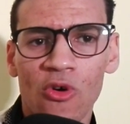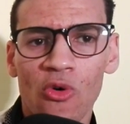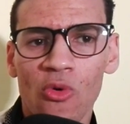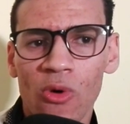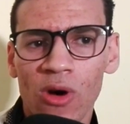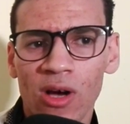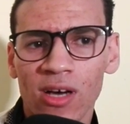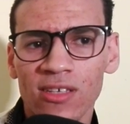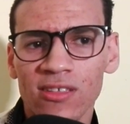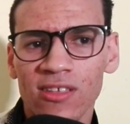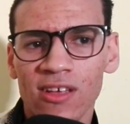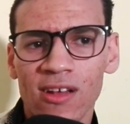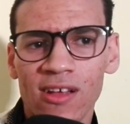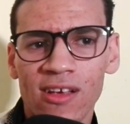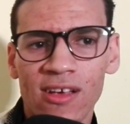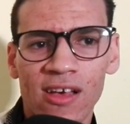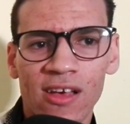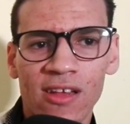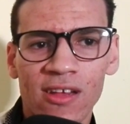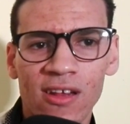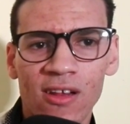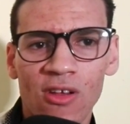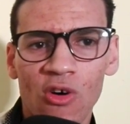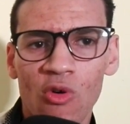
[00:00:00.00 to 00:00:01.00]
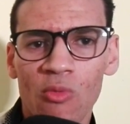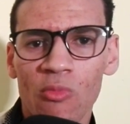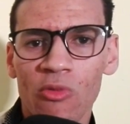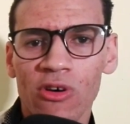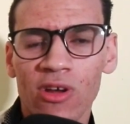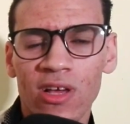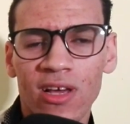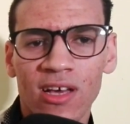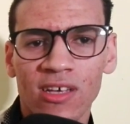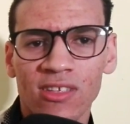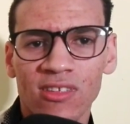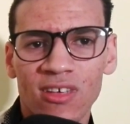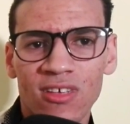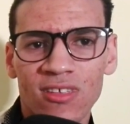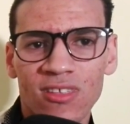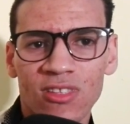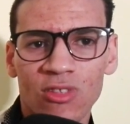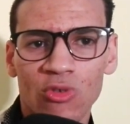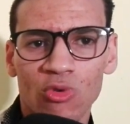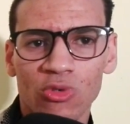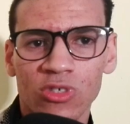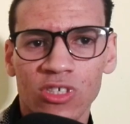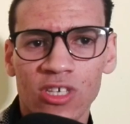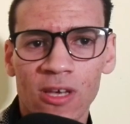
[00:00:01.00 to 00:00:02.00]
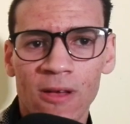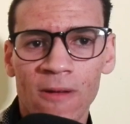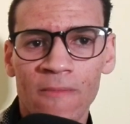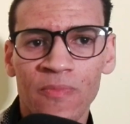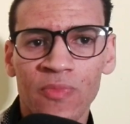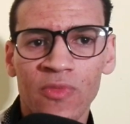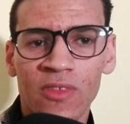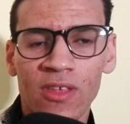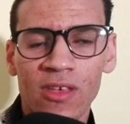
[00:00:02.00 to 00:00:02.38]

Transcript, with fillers: وكذلك يعني الامور اللي كتخص توجيه